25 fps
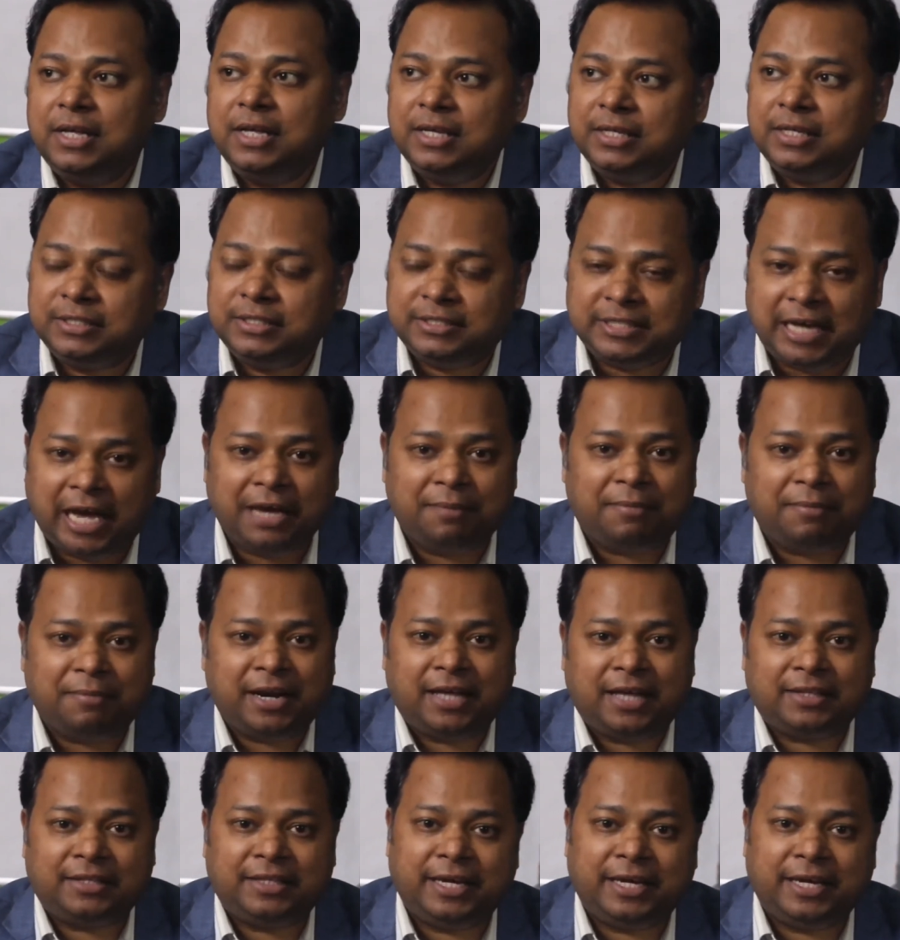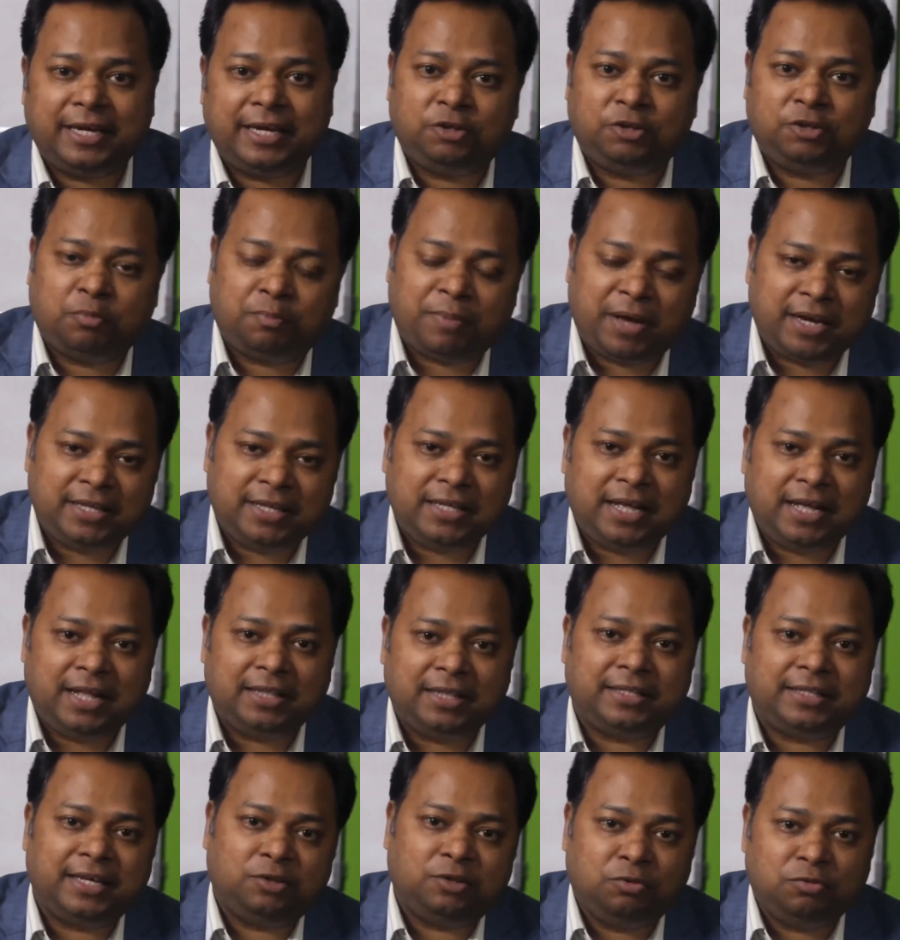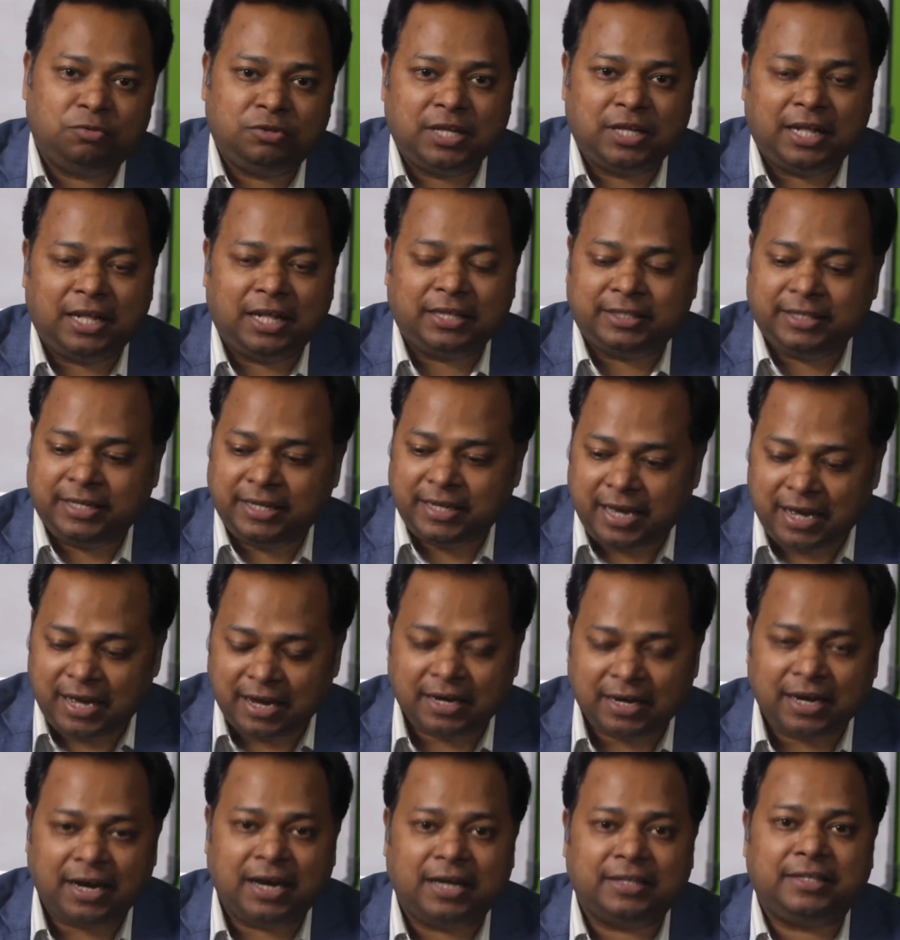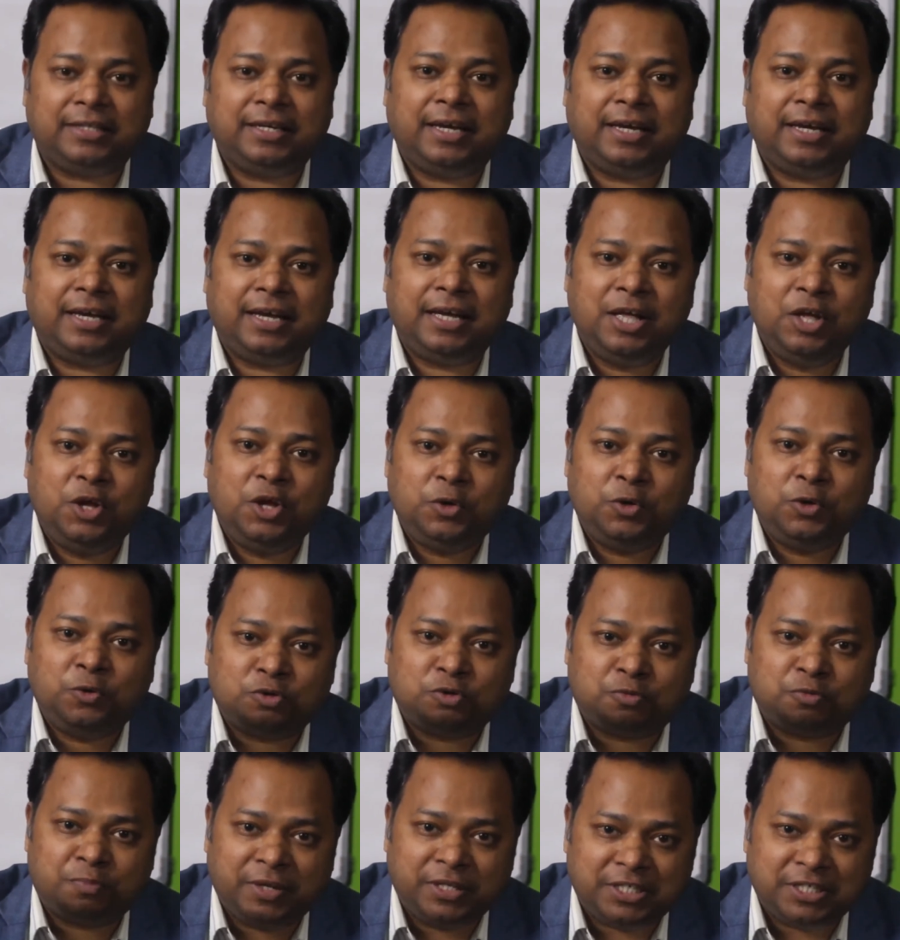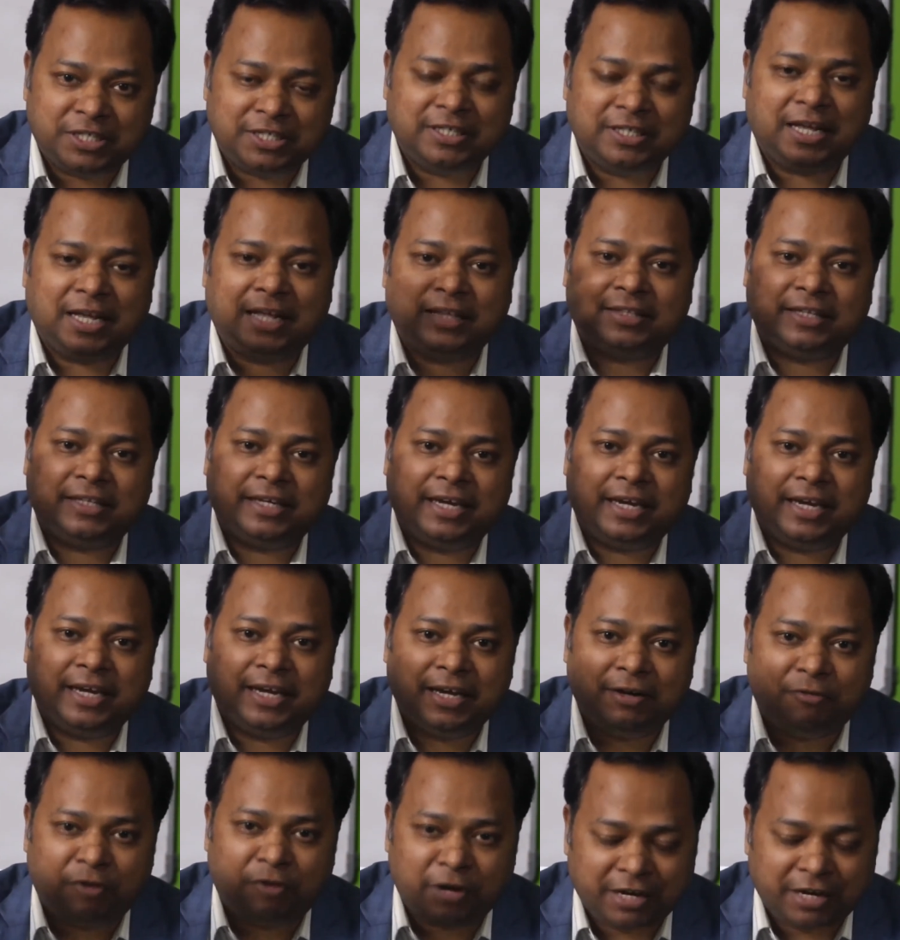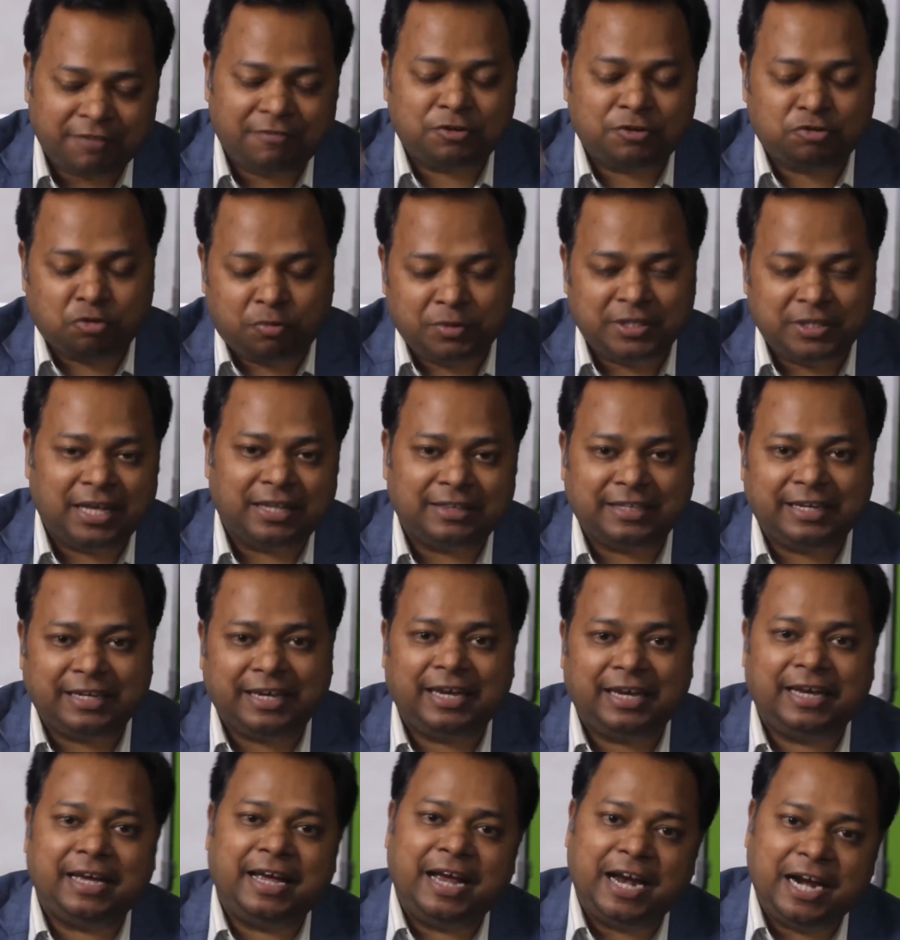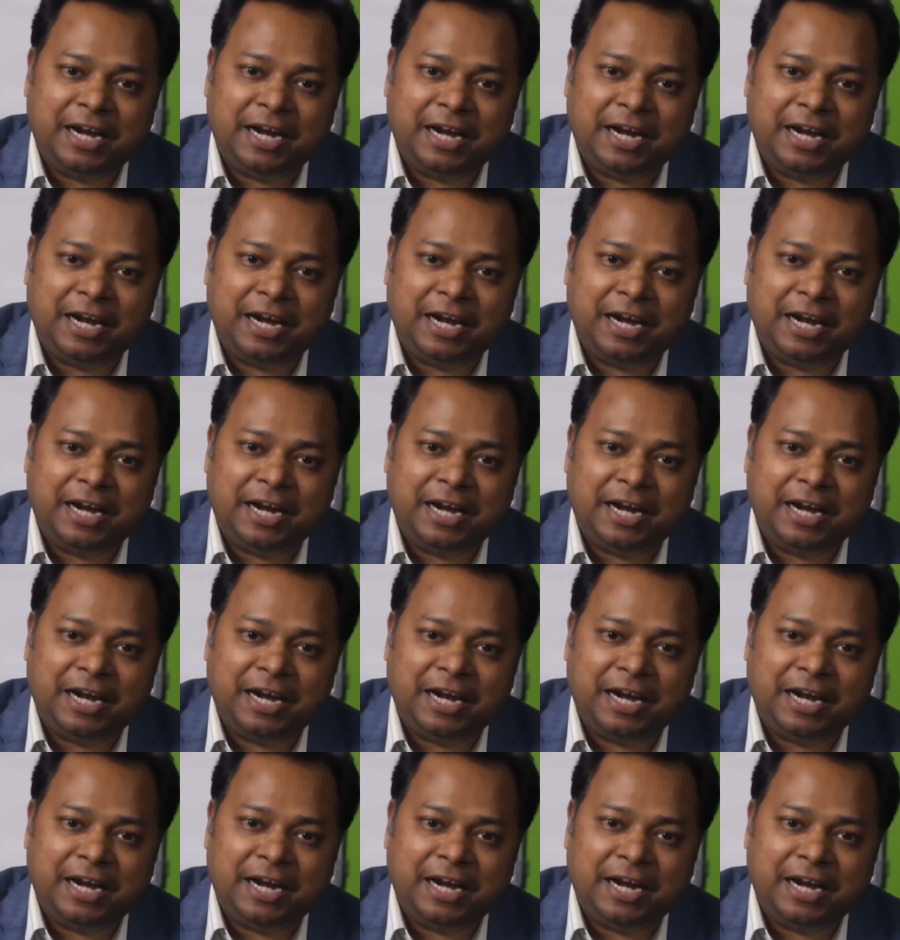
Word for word: चाय बनाते हैं तो पानी डालते हैं दूध डालते हैं आग लगाते हैं उसमें चीनी डालते हैं वट जो भी डालते हैं एंड